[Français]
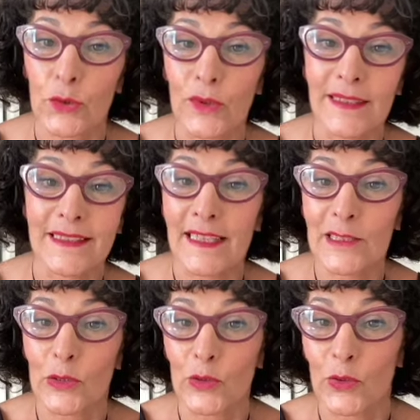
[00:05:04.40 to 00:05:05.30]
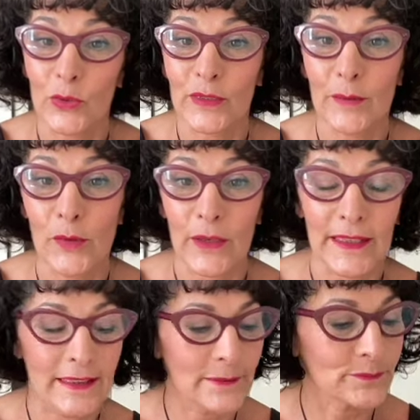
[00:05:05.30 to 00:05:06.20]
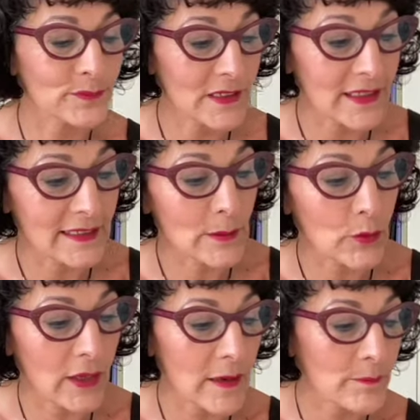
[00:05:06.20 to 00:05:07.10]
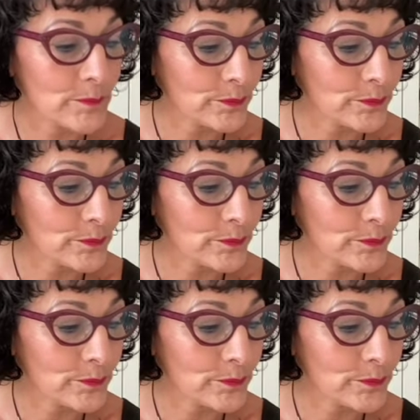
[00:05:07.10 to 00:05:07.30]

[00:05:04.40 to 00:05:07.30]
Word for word: à jour des extensions ou des plugins, ce qui était mon cas.